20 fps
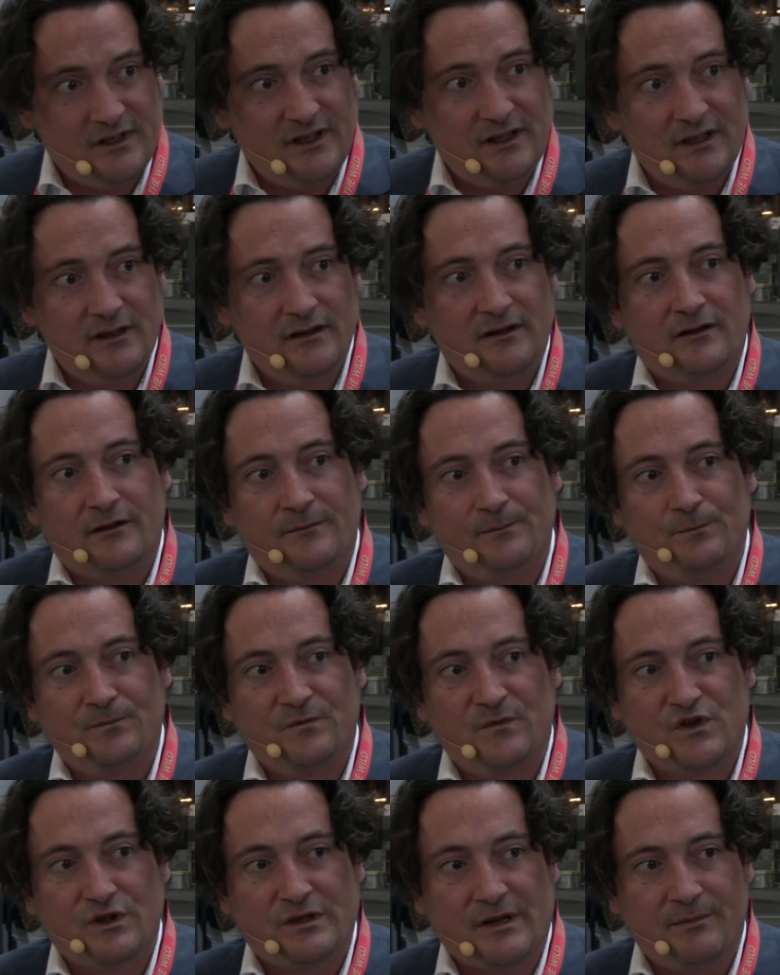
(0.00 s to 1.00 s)
die
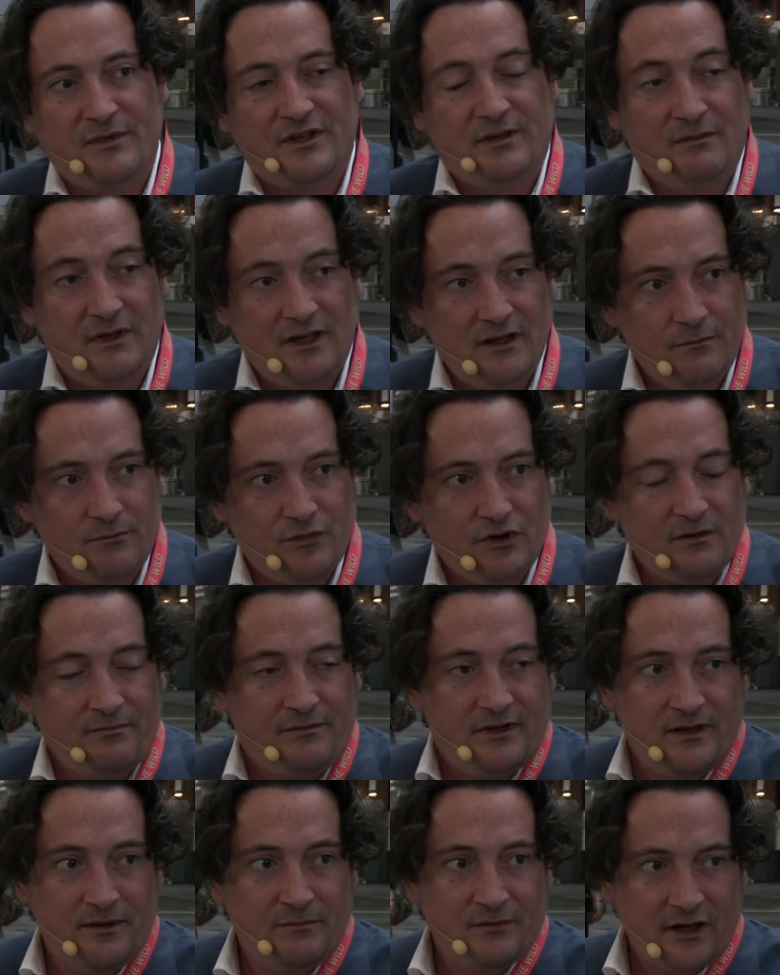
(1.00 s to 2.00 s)
ähm, zusammen mit dem Medienboard
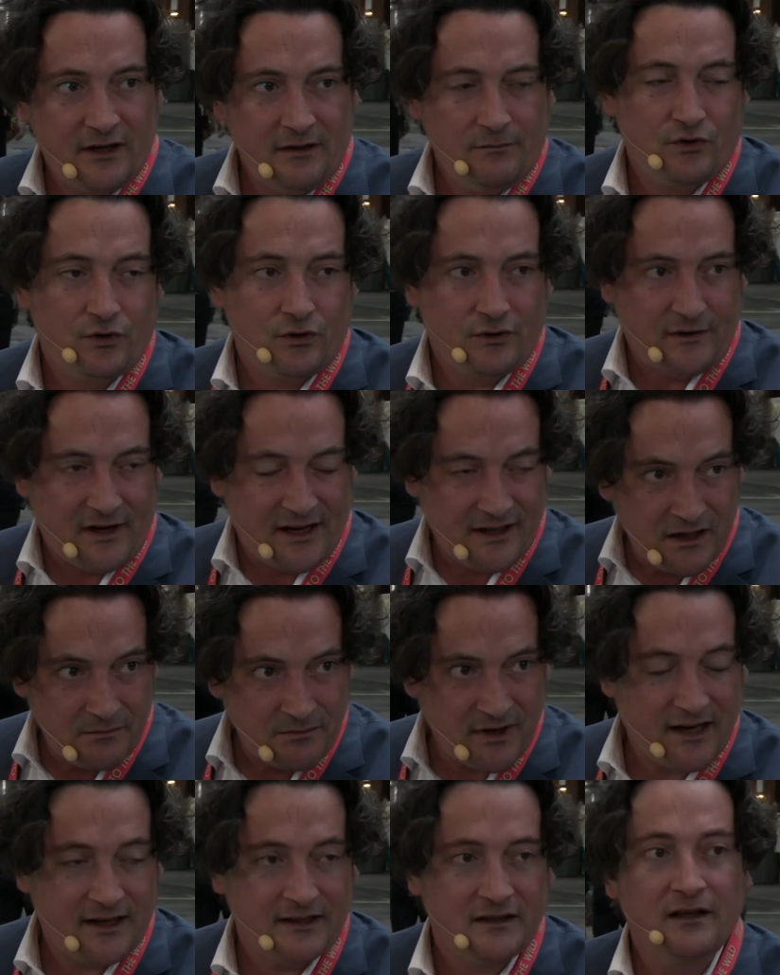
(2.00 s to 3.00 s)
Berlin-Brandenburg und anderen
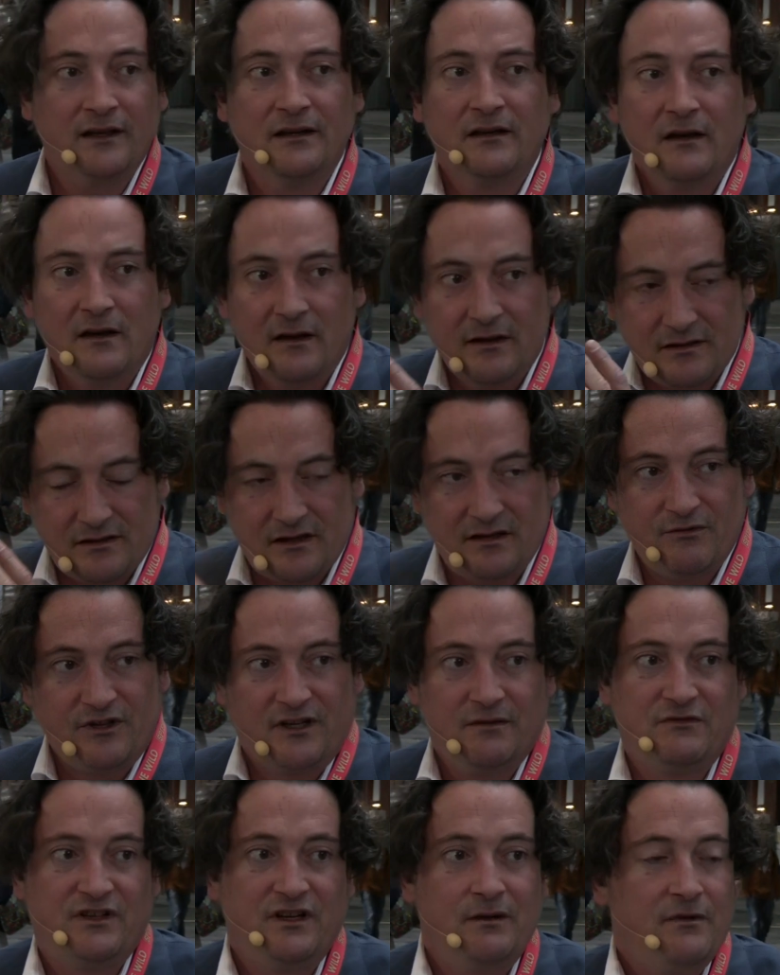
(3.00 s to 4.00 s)
Partnern sich mit
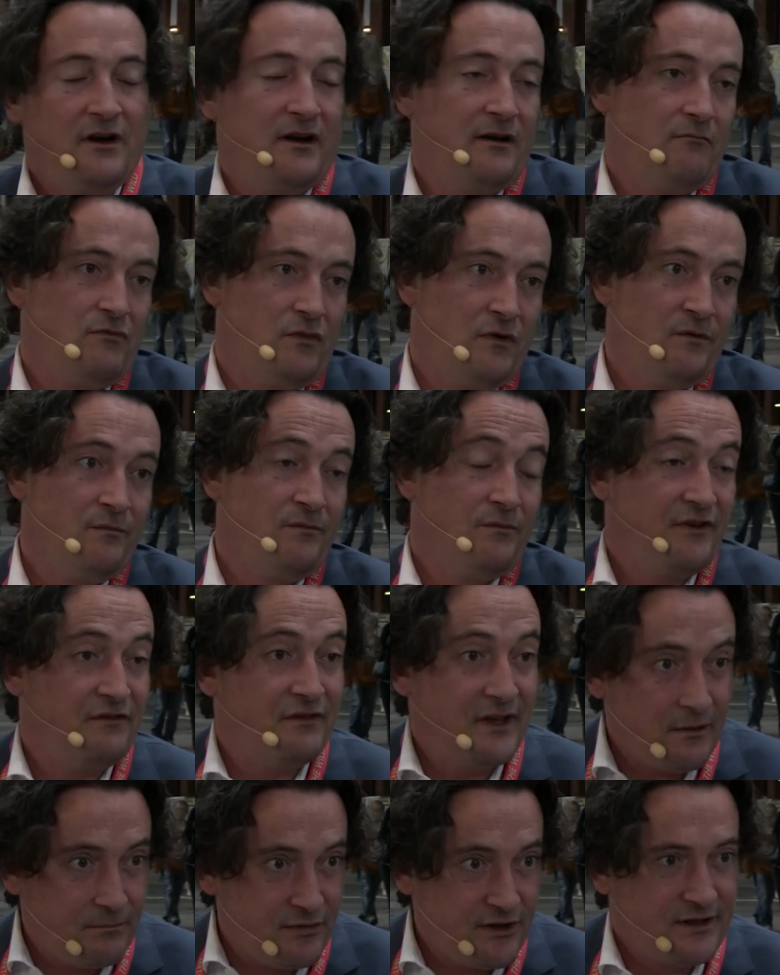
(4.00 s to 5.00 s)
dem Thema ähm,
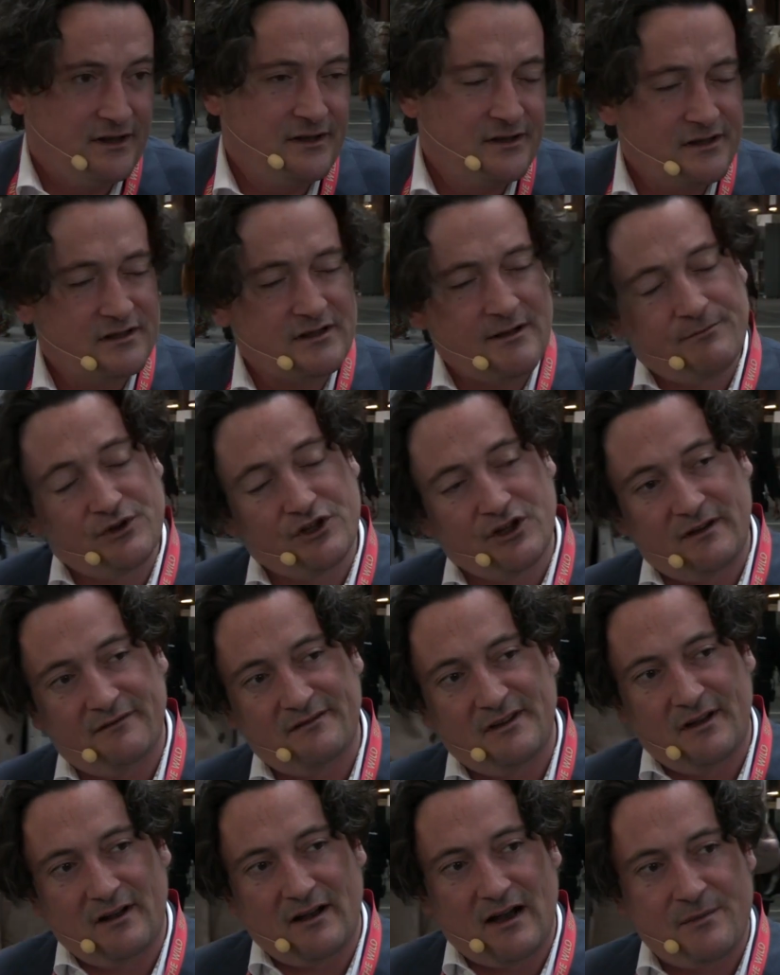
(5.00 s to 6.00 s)
Bewegtbild insgesamt
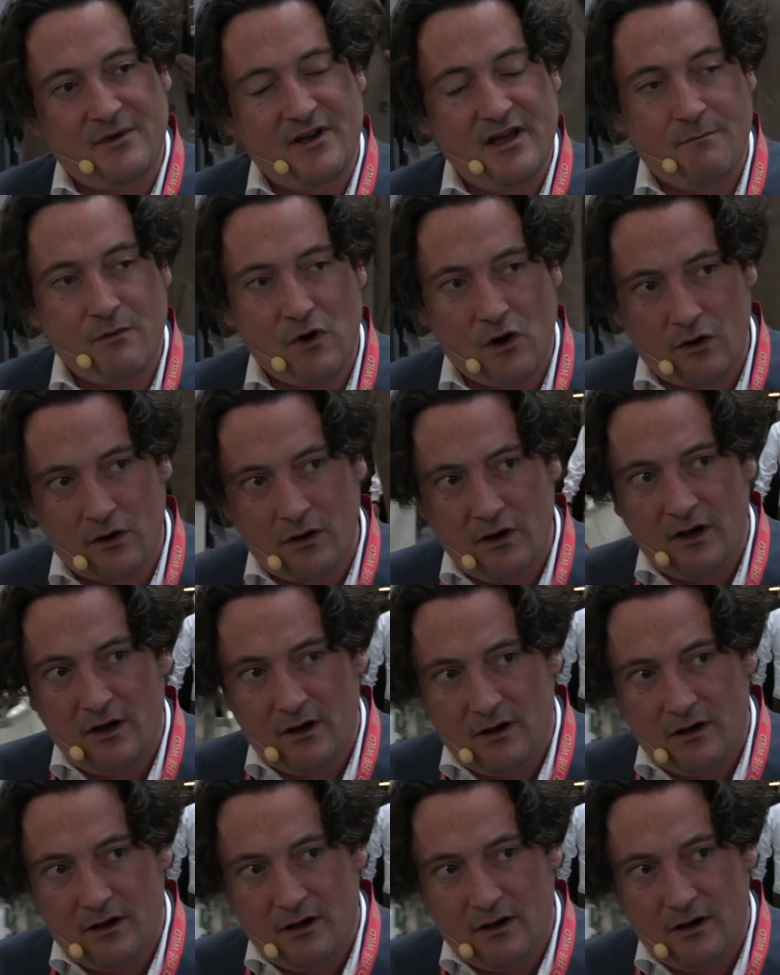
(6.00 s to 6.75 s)
beschäftigen, aber eben auch